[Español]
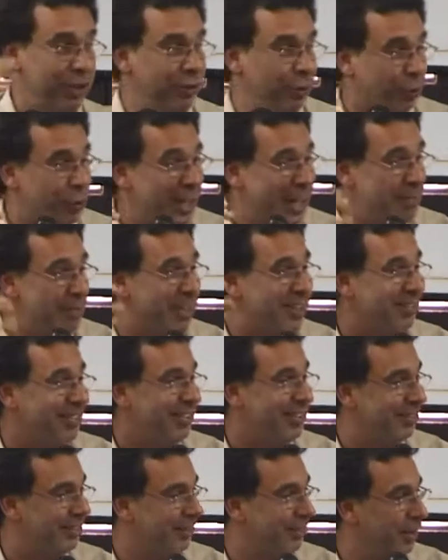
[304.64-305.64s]
y su
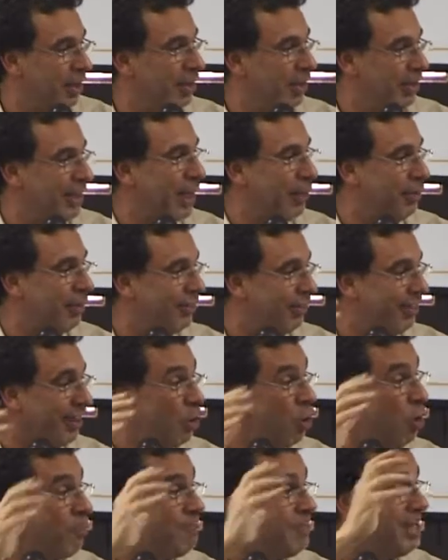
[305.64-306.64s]
némesis, que a veces
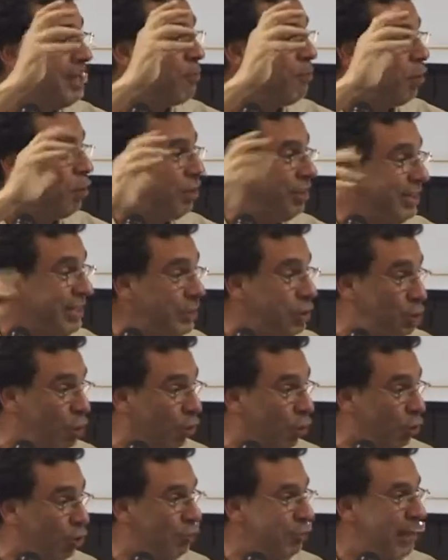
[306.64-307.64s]
es lo mismo
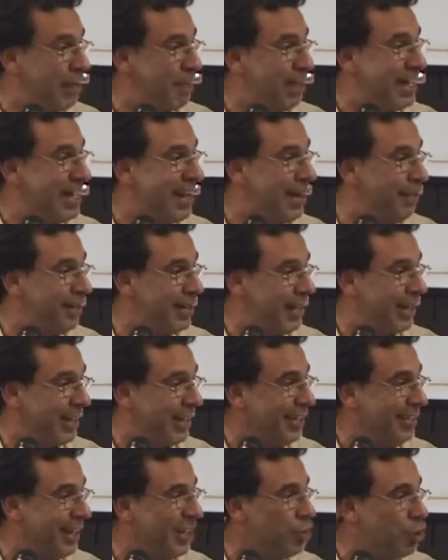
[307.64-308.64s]
dicho con una palabra
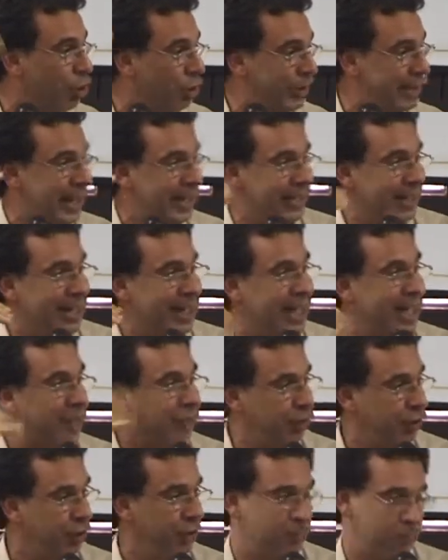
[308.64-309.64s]
que denota
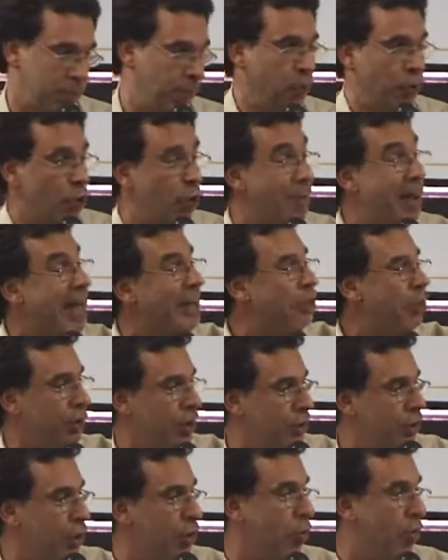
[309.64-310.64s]
lo malo
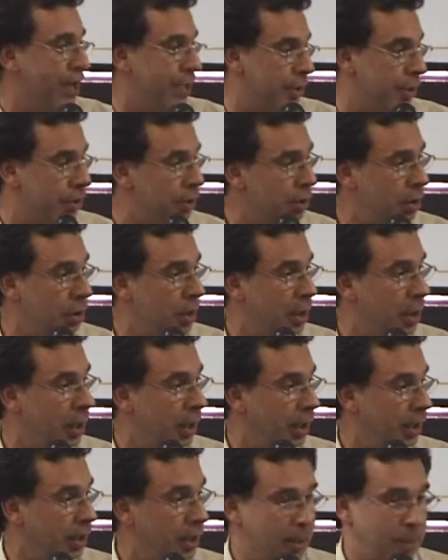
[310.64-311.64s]
y no lo bueno, ¿no?
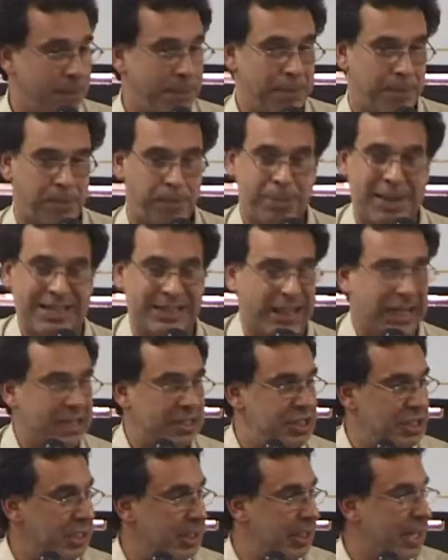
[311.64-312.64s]
Patria
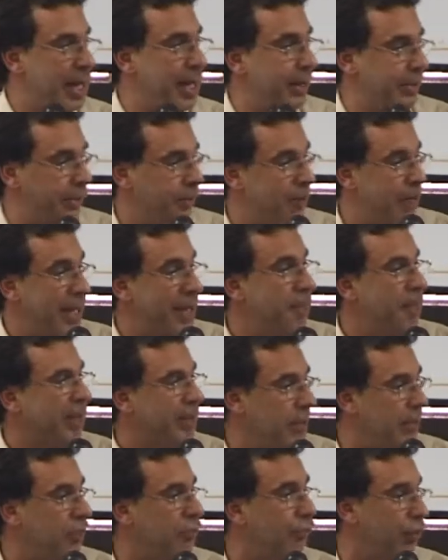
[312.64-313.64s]
chica, país
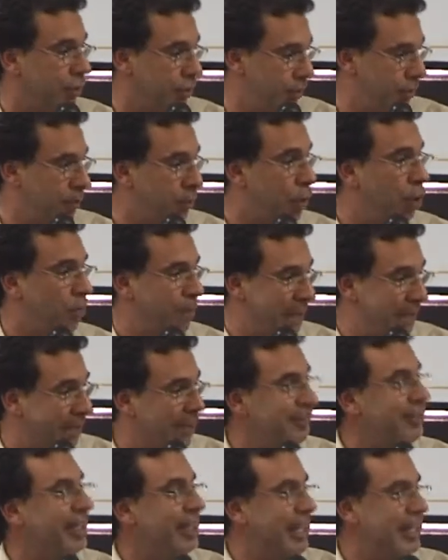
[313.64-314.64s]
petizo, ¿no? País
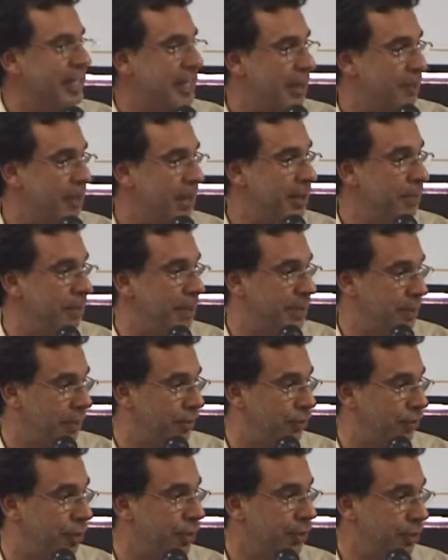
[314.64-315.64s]
de cercanías, país
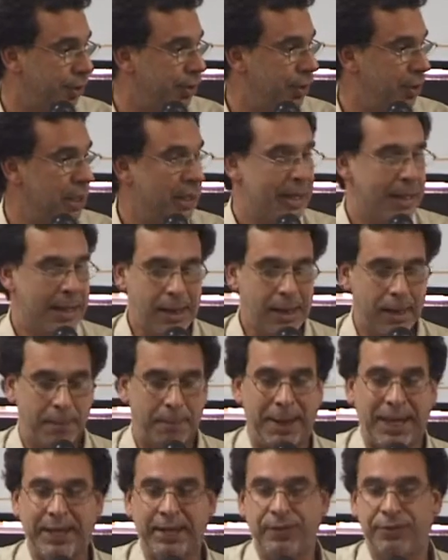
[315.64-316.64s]
petizo, ¿no?
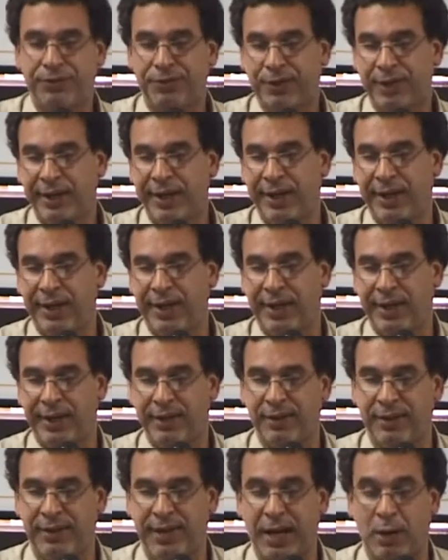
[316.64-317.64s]
País
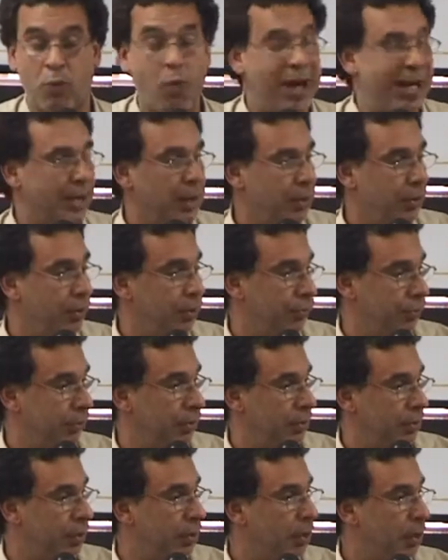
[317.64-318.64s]
eh, de acuerdos,
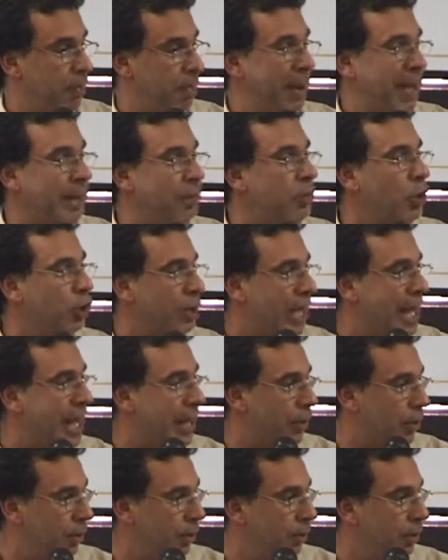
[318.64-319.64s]
¿no? País
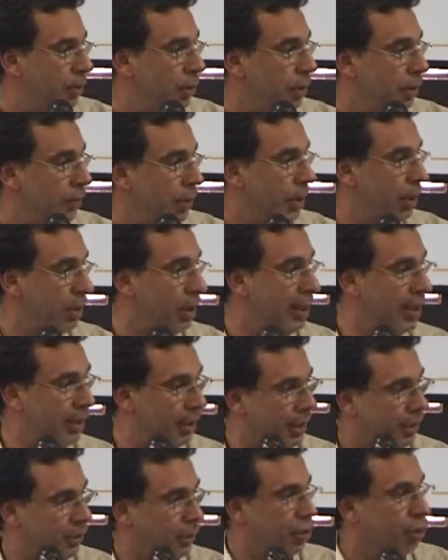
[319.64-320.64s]
bloqueado, ¿sí?
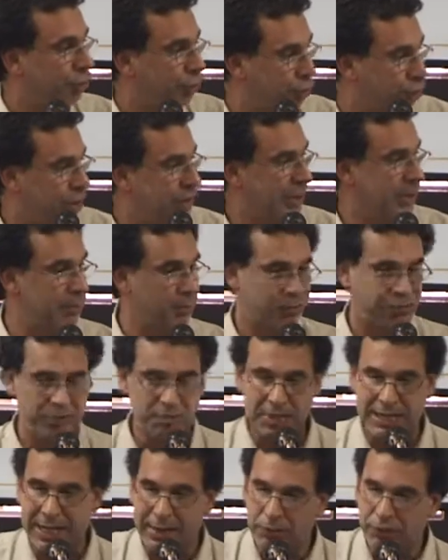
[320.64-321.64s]
Es decir, nosotros tenemos, si
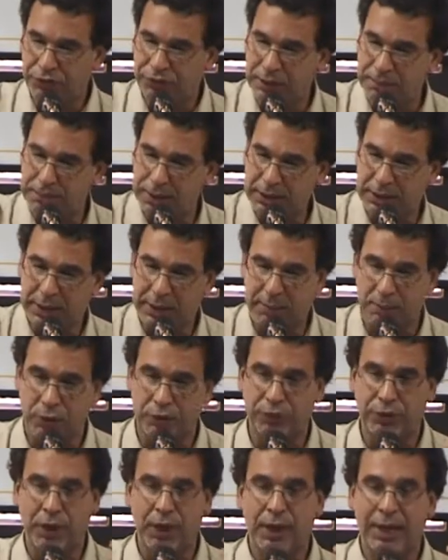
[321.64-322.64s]
miramos, siempre
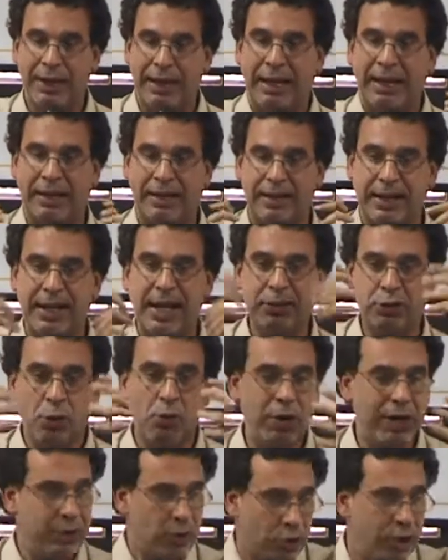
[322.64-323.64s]
tenemos el relato
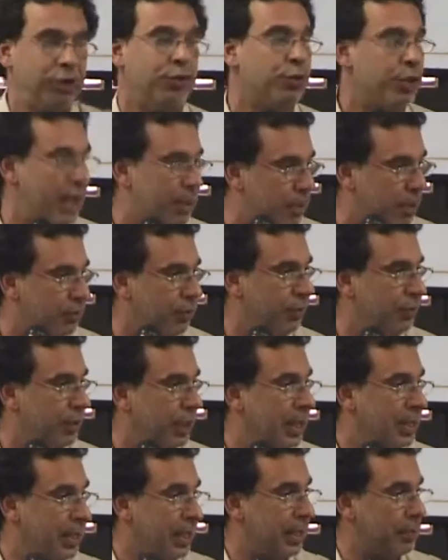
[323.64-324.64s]
bueno y su némesis,
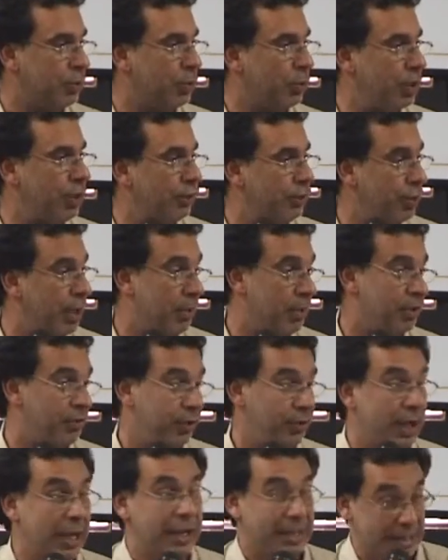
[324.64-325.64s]
el relato bueno y su
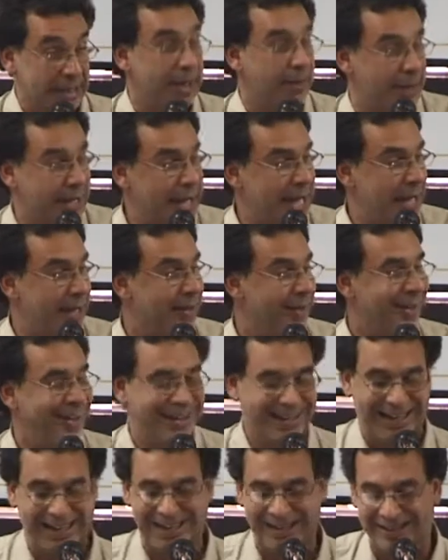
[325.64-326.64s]
némesis. Y es verdad,
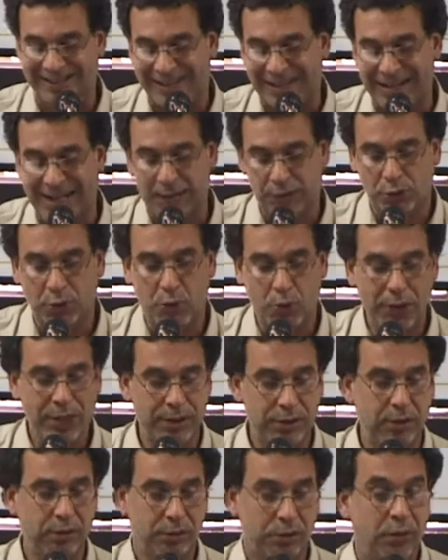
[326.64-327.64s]
el relato
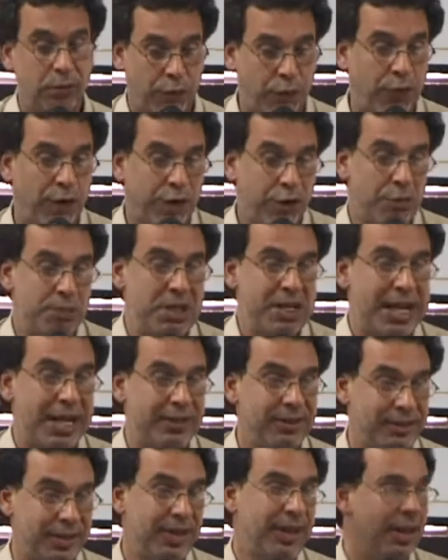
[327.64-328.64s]
bueno fue
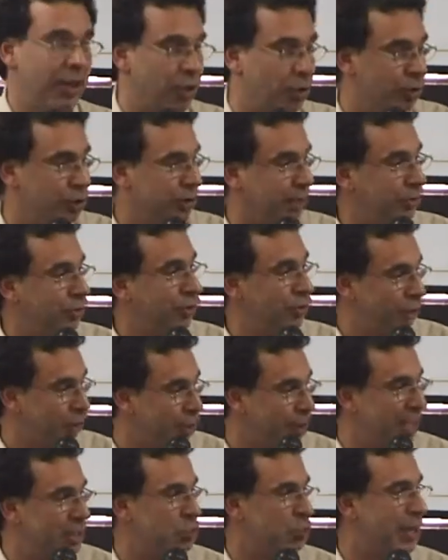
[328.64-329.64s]
dominante en contextos en
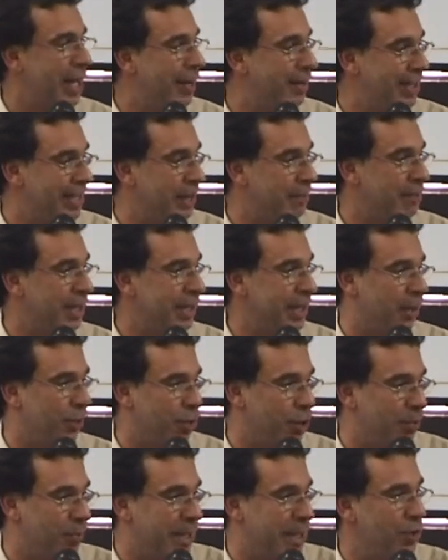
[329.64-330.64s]
donde ayudaba también la
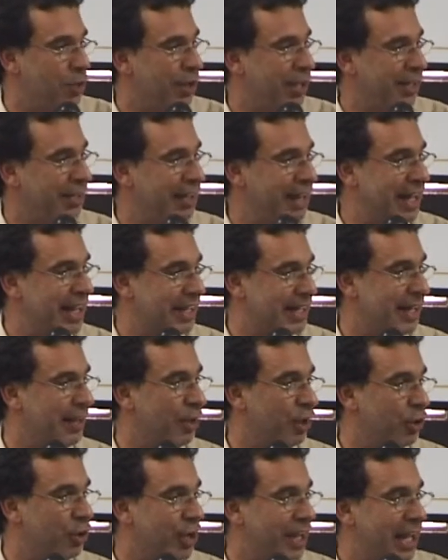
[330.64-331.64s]
economía. No es que la guerra
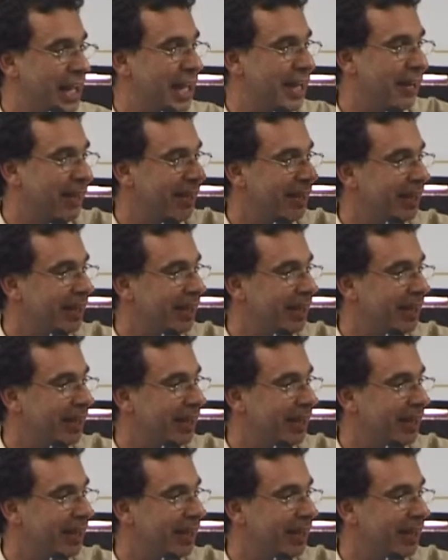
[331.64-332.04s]
de Corea